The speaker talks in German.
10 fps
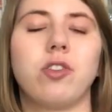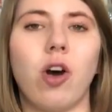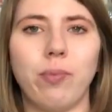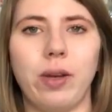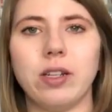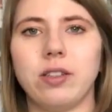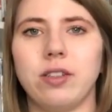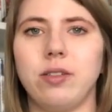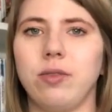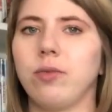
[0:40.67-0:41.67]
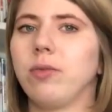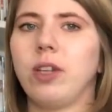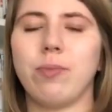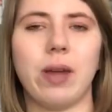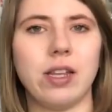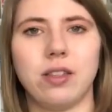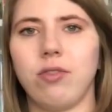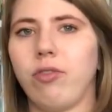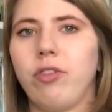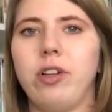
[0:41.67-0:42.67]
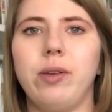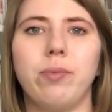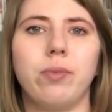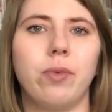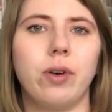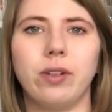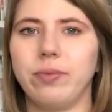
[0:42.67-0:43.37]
Toplisten, den besten Filmen